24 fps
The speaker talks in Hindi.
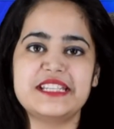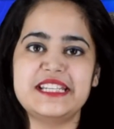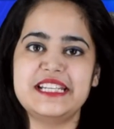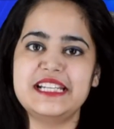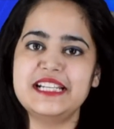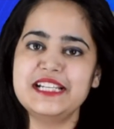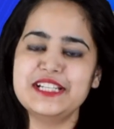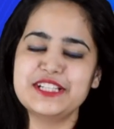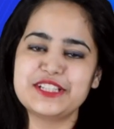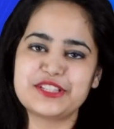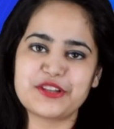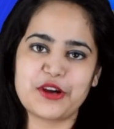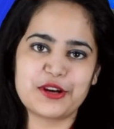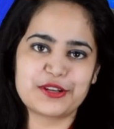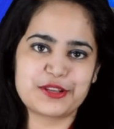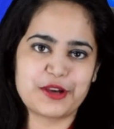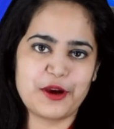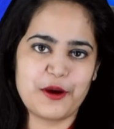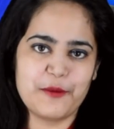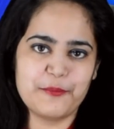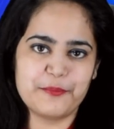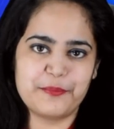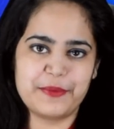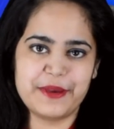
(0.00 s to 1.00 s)
डील डॉट
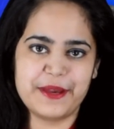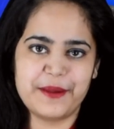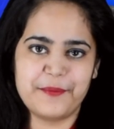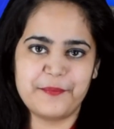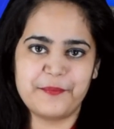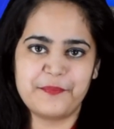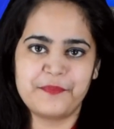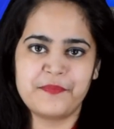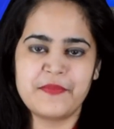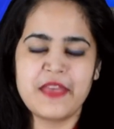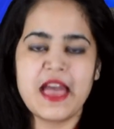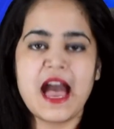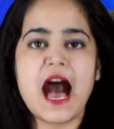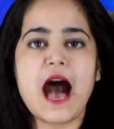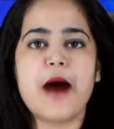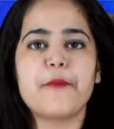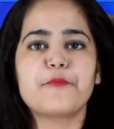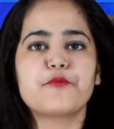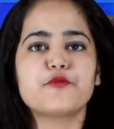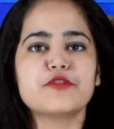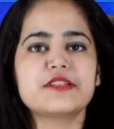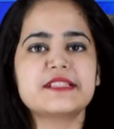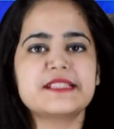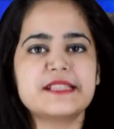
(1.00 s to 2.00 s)
कॉम पे
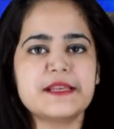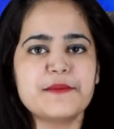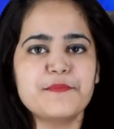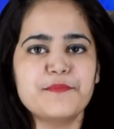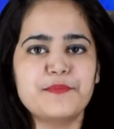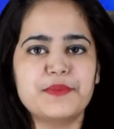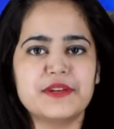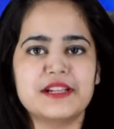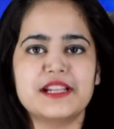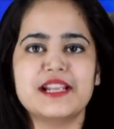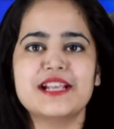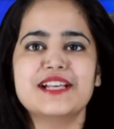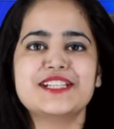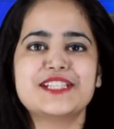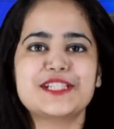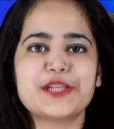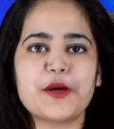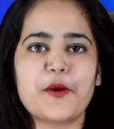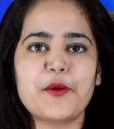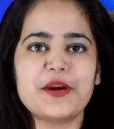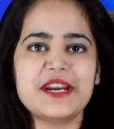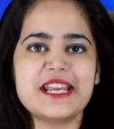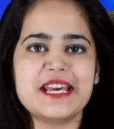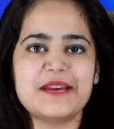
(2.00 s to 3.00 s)
आपको सिंपल
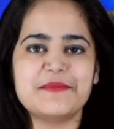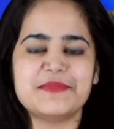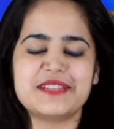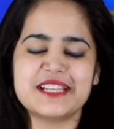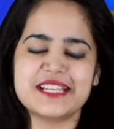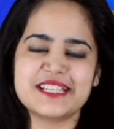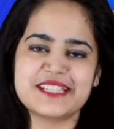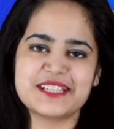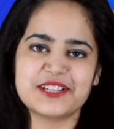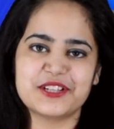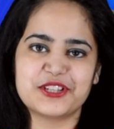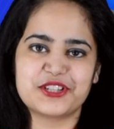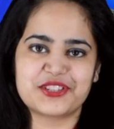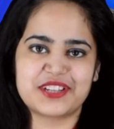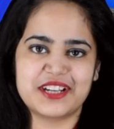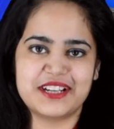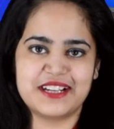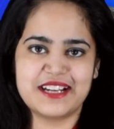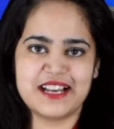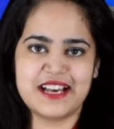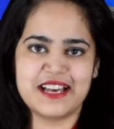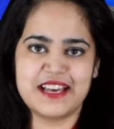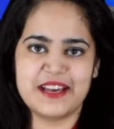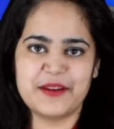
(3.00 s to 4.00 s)
स्टोर नेम से सर्च
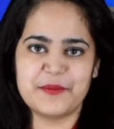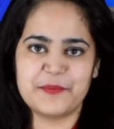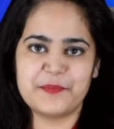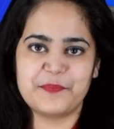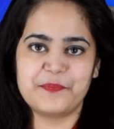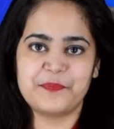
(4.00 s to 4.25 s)
करना है